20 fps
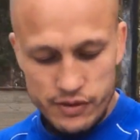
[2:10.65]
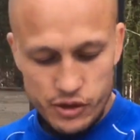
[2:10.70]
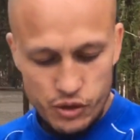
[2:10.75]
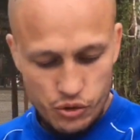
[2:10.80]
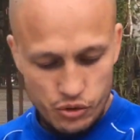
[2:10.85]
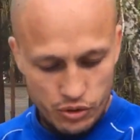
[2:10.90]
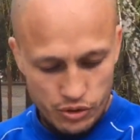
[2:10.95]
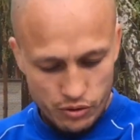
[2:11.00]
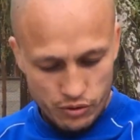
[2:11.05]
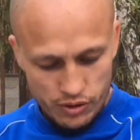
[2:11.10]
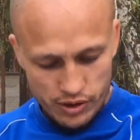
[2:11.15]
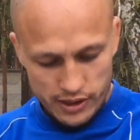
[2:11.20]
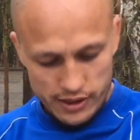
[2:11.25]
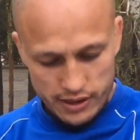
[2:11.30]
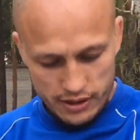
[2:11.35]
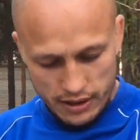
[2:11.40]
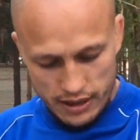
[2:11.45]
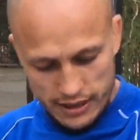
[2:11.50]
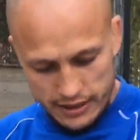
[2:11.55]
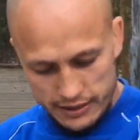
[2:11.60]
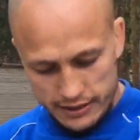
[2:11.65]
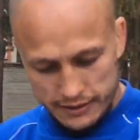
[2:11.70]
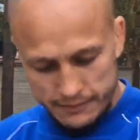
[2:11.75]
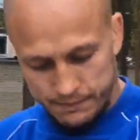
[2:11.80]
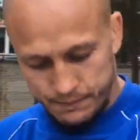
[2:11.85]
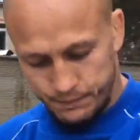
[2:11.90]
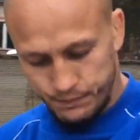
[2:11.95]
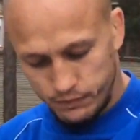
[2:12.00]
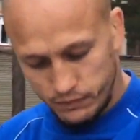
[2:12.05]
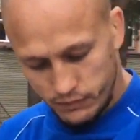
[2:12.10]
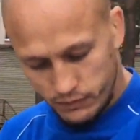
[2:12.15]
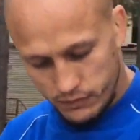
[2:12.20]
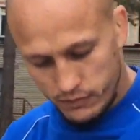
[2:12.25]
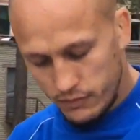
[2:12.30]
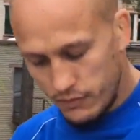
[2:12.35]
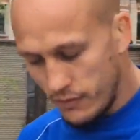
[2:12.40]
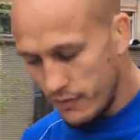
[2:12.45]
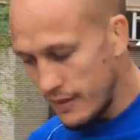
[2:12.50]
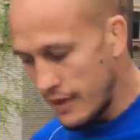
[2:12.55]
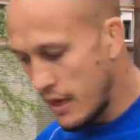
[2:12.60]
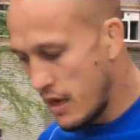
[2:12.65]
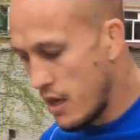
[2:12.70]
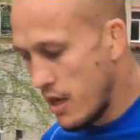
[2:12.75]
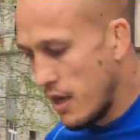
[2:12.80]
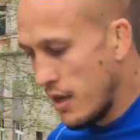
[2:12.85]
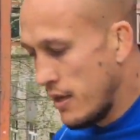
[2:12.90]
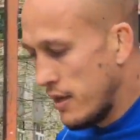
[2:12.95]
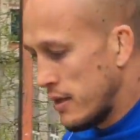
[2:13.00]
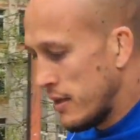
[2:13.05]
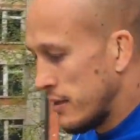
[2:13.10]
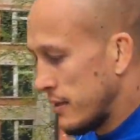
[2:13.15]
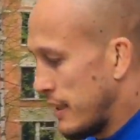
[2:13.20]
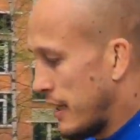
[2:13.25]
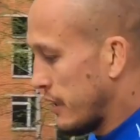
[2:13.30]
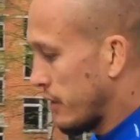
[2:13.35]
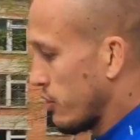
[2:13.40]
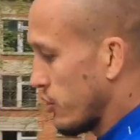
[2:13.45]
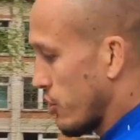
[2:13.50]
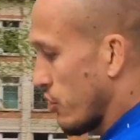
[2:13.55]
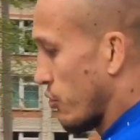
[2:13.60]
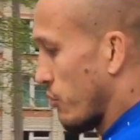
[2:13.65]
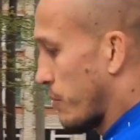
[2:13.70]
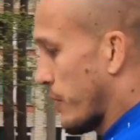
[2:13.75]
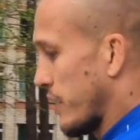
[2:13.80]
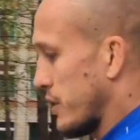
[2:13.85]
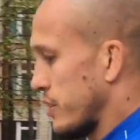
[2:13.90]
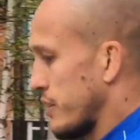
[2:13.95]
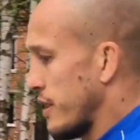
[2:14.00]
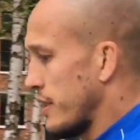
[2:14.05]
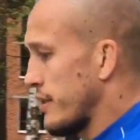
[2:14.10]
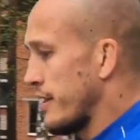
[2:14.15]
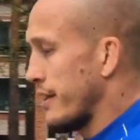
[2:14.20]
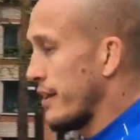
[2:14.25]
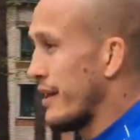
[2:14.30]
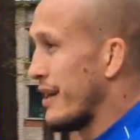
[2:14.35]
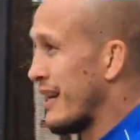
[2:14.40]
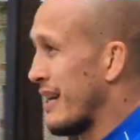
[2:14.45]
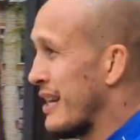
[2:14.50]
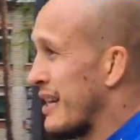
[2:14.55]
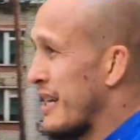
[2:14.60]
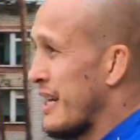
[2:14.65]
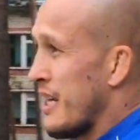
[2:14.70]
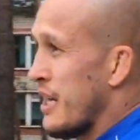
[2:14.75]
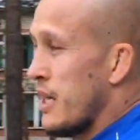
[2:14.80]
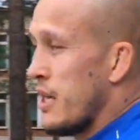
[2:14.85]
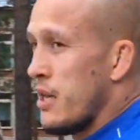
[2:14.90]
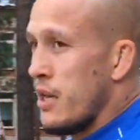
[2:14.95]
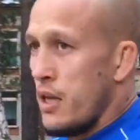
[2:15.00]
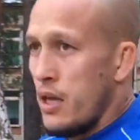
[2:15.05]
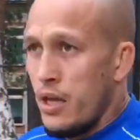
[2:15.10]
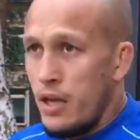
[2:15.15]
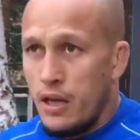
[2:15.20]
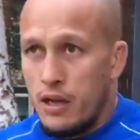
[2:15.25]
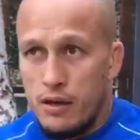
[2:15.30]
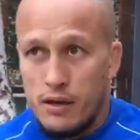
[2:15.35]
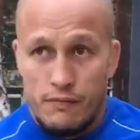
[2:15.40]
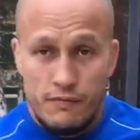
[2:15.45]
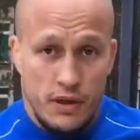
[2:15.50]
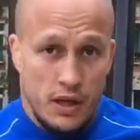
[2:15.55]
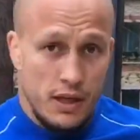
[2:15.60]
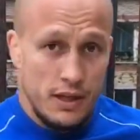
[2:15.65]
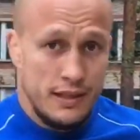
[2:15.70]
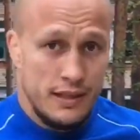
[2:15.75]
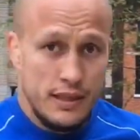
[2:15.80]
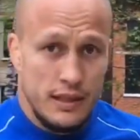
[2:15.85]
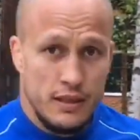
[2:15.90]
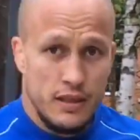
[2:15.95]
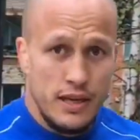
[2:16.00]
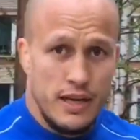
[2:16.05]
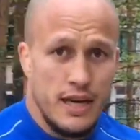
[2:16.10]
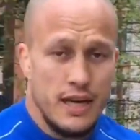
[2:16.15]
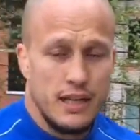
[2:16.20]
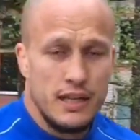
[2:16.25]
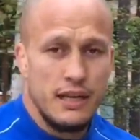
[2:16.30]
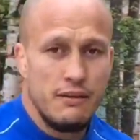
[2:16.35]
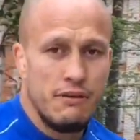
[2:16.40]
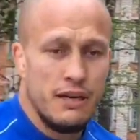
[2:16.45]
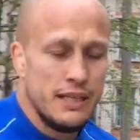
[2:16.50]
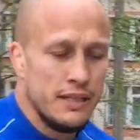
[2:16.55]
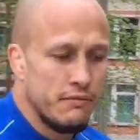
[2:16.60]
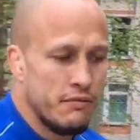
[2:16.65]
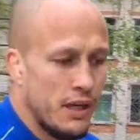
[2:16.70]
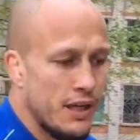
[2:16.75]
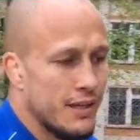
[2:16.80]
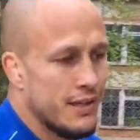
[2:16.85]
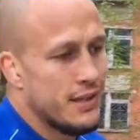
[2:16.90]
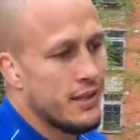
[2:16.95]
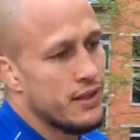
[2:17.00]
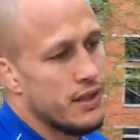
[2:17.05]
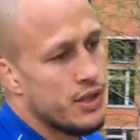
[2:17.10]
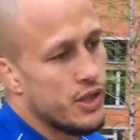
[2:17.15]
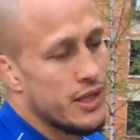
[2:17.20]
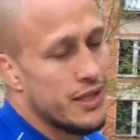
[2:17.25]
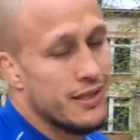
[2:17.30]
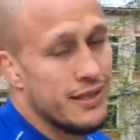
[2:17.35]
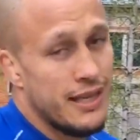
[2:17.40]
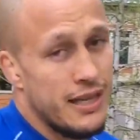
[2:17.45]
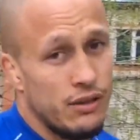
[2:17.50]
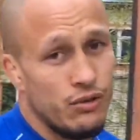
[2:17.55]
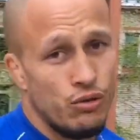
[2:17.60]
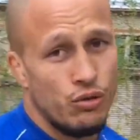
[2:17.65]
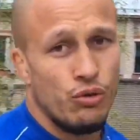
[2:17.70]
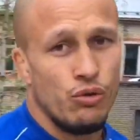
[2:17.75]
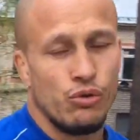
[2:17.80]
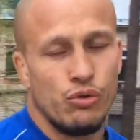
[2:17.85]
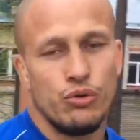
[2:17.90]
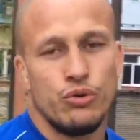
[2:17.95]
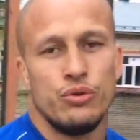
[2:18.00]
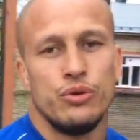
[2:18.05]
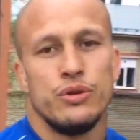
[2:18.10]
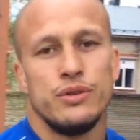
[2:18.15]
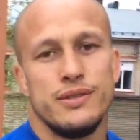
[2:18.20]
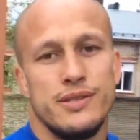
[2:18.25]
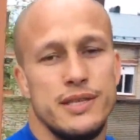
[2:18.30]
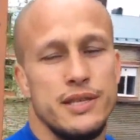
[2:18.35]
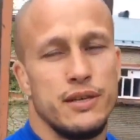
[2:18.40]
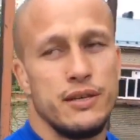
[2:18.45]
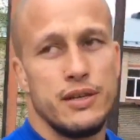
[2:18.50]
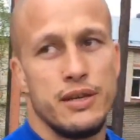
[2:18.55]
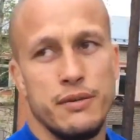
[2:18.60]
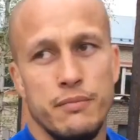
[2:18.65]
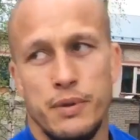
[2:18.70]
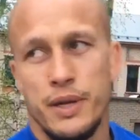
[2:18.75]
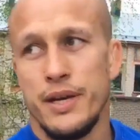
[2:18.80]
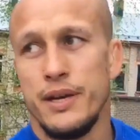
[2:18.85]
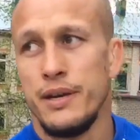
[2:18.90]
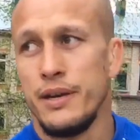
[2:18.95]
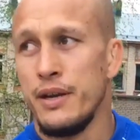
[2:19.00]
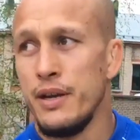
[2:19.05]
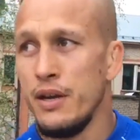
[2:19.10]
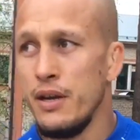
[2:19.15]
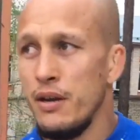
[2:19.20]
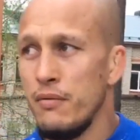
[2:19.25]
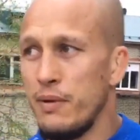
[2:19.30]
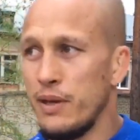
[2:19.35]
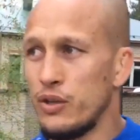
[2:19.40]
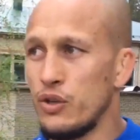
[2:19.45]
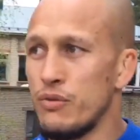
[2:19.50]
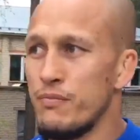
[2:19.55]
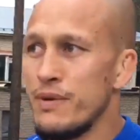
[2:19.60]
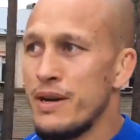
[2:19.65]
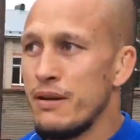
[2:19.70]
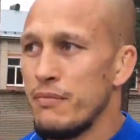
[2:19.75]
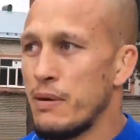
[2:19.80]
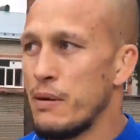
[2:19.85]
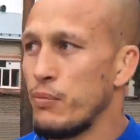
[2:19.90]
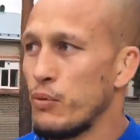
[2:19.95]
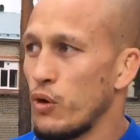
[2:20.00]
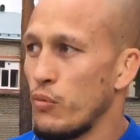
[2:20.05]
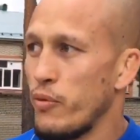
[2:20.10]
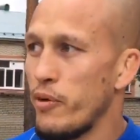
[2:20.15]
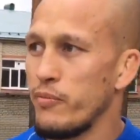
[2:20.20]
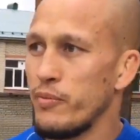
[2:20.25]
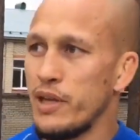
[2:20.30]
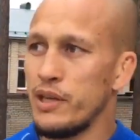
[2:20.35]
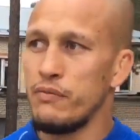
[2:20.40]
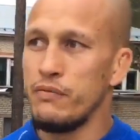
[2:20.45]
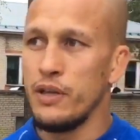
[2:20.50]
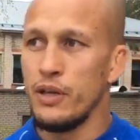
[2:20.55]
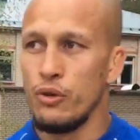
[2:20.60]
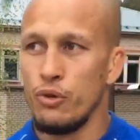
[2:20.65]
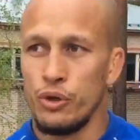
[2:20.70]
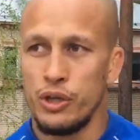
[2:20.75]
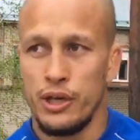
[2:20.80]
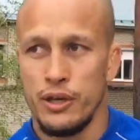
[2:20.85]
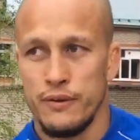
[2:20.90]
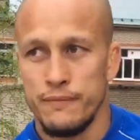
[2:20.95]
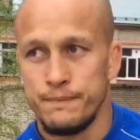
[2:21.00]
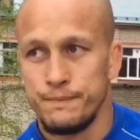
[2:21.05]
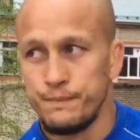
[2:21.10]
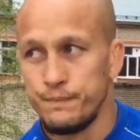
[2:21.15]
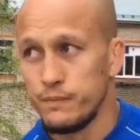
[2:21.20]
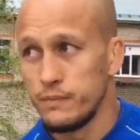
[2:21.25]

Чуть-чуть он натирается. Следующее упражнение. Выход силы. Давайте выход силы сейчас на одну руку сделаем. Потом попробуем на две руки.